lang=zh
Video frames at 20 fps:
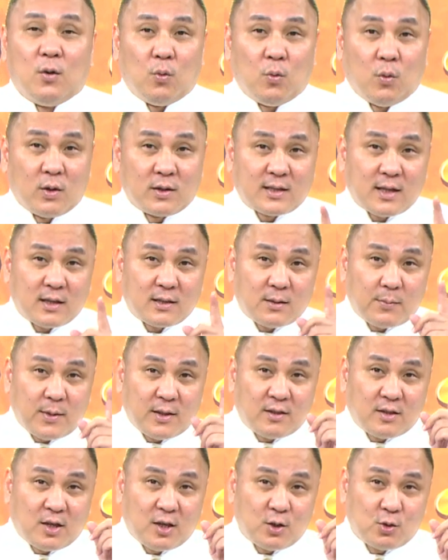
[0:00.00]
我在这
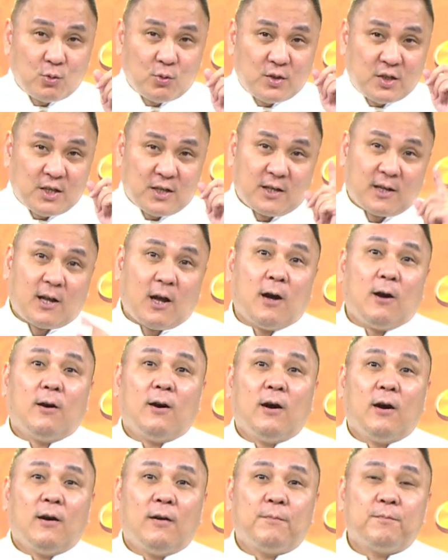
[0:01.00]
边提出警告
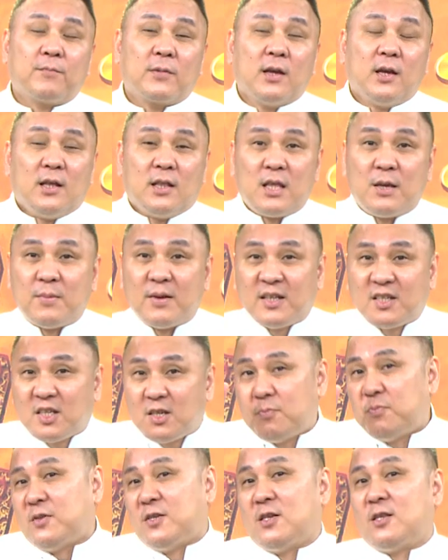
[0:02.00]
哈，你们
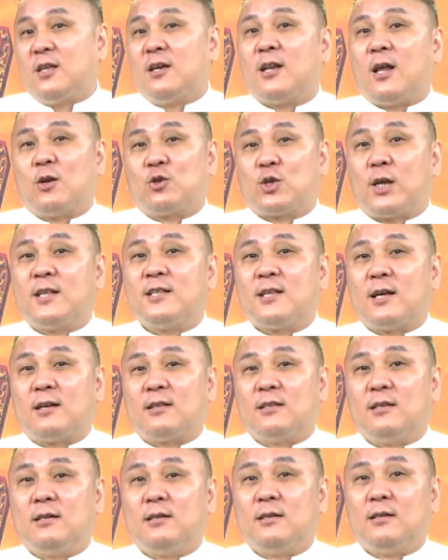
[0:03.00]
记不记得老船
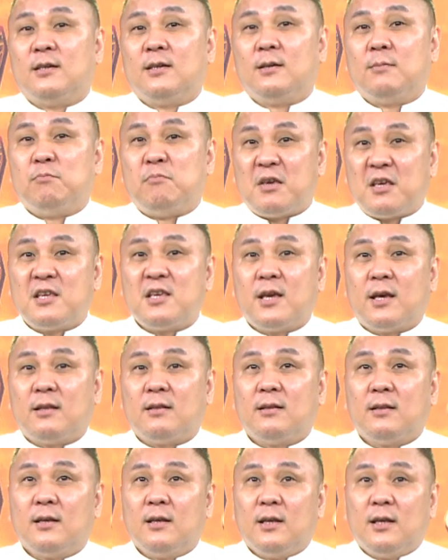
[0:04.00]
长的名
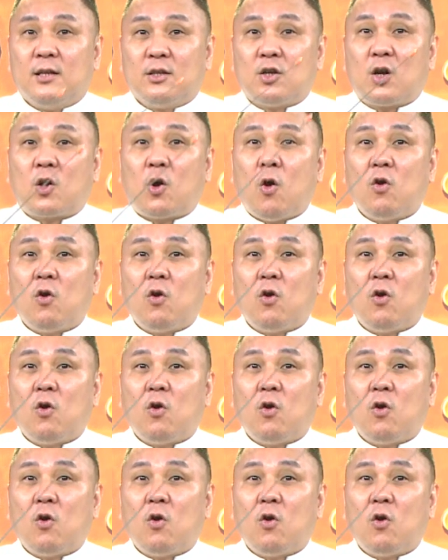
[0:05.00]
言？叫